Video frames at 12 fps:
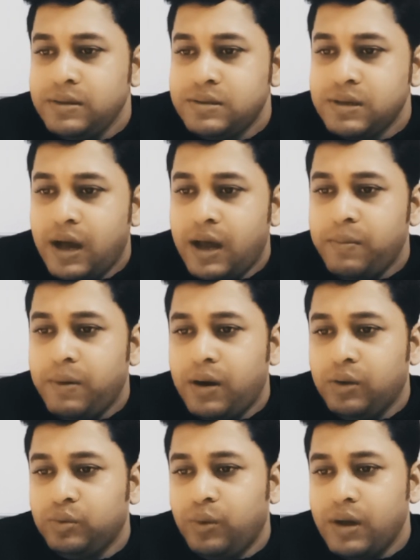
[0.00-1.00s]
চার বারো
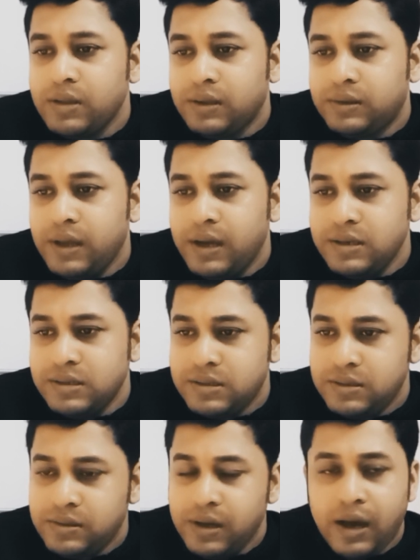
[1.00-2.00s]
দু হাজার তেইশ
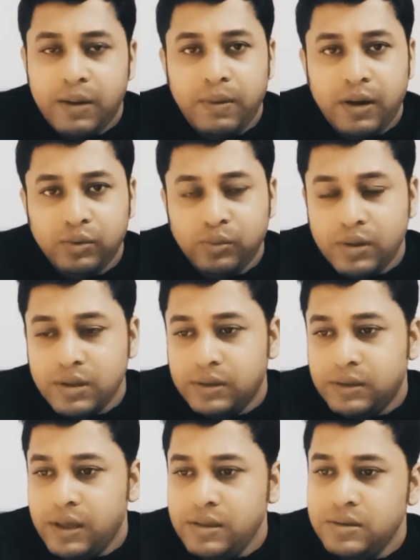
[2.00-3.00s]
চার বারো দু হাজার
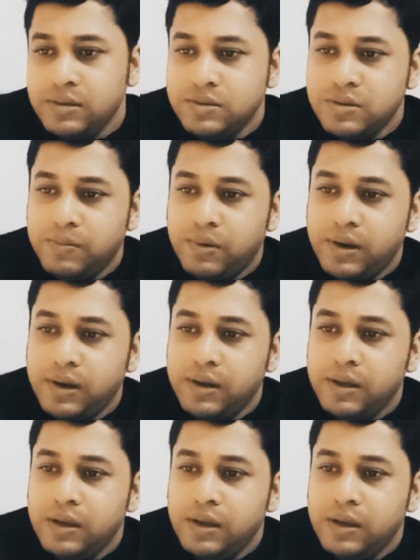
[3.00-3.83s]
তেইশ ডিসেম্বরের